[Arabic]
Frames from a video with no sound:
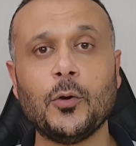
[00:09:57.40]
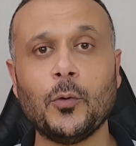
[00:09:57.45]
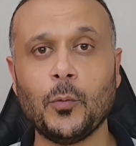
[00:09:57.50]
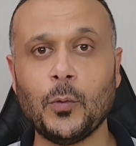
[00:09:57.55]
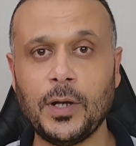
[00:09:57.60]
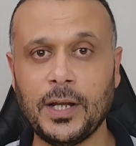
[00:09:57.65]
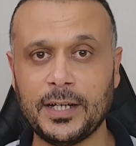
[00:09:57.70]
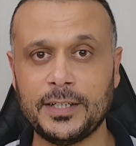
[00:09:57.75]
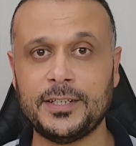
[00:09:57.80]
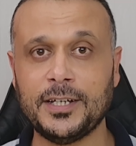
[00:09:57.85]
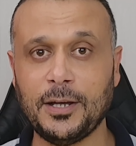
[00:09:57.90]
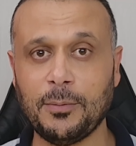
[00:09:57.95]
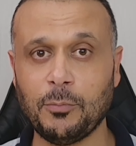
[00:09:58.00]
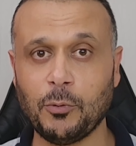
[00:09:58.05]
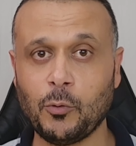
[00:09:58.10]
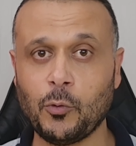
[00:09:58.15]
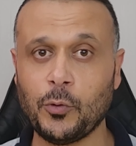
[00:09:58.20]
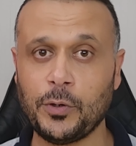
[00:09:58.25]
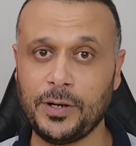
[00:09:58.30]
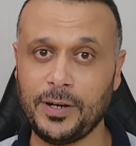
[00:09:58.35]
والاداء
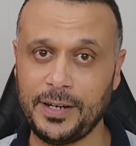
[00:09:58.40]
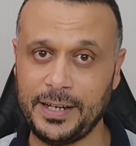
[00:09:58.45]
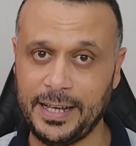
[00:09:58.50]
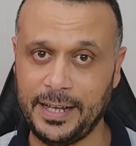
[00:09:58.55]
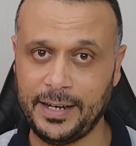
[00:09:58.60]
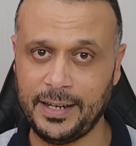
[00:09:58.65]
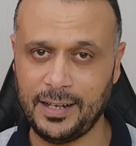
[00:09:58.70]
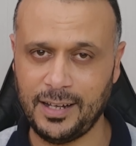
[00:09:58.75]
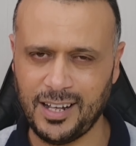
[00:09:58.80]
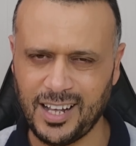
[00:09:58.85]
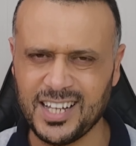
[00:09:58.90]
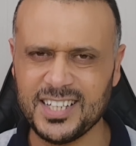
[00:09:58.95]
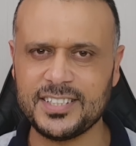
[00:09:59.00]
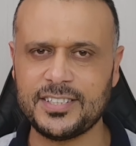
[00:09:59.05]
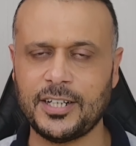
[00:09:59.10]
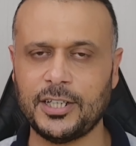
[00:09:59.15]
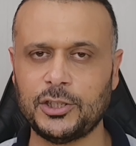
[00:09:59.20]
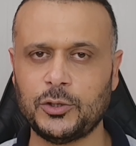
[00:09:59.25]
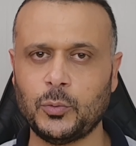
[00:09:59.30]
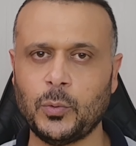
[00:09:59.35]
بكون يعني
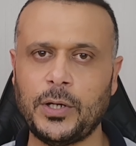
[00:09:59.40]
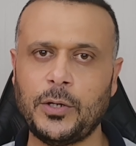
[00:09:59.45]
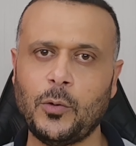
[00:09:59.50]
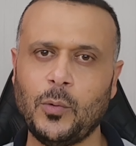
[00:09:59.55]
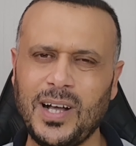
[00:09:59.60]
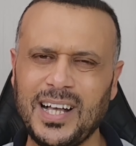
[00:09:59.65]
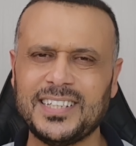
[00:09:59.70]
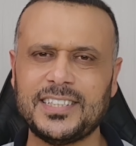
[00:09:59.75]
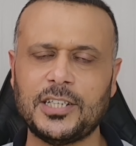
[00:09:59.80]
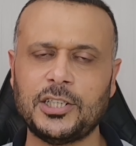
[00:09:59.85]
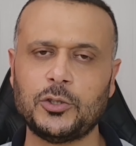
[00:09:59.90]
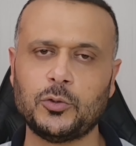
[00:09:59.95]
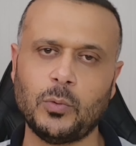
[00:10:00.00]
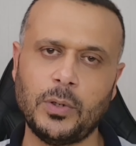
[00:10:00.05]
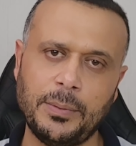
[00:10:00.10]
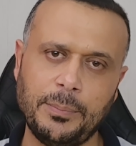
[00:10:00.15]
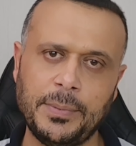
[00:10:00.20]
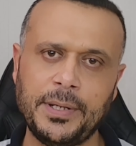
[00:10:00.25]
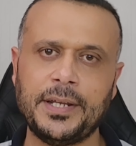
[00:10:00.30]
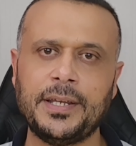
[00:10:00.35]
اسرع شوي واحسن
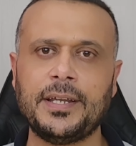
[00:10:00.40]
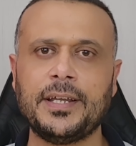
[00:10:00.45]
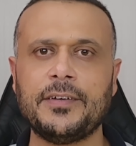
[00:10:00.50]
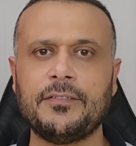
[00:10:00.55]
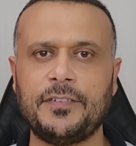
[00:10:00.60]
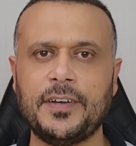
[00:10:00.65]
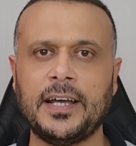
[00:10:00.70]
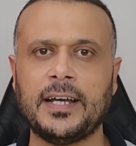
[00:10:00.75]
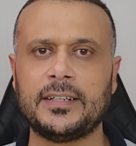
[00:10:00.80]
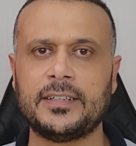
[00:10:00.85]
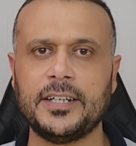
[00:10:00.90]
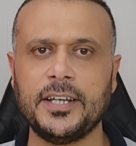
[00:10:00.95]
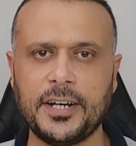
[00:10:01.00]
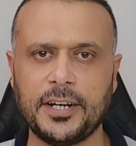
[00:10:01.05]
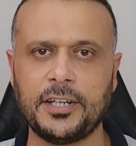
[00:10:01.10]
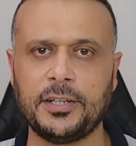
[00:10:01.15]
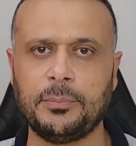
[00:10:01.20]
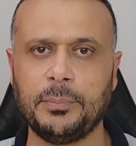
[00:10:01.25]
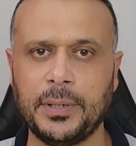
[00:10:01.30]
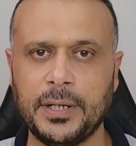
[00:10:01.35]
شوي من فئة
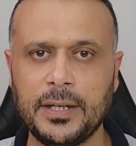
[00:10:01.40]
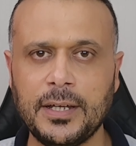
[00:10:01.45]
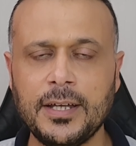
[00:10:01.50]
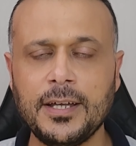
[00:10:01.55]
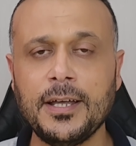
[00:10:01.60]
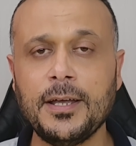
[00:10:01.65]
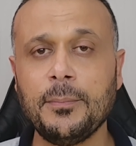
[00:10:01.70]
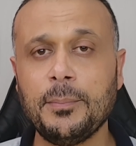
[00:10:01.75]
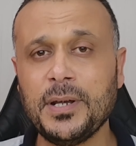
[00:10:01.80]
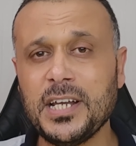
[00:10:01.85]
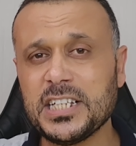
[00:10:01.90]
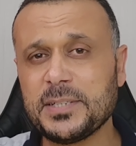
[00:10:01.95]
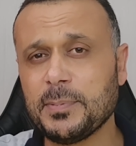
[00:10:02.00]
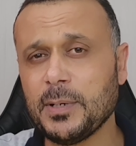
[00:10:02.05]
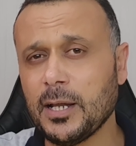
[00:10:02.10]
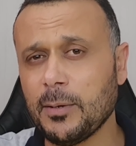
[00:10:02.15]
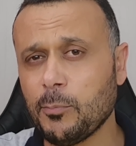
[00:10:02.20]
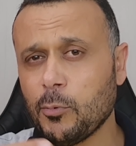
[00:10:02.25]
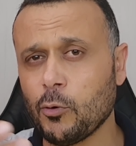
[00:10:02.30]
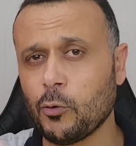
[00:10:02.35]
الريدمي
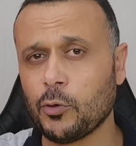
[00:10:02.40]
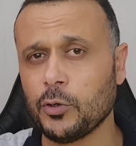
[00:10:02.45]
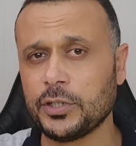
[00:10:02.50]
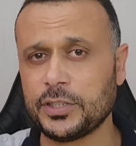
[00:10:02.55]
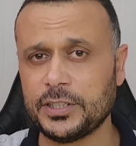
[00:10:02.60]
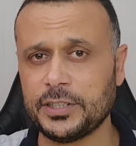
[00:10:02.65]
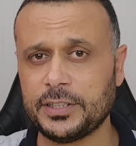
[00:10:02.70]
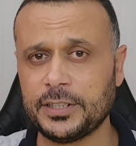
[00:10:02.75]
بالنسبة للبوكو اكس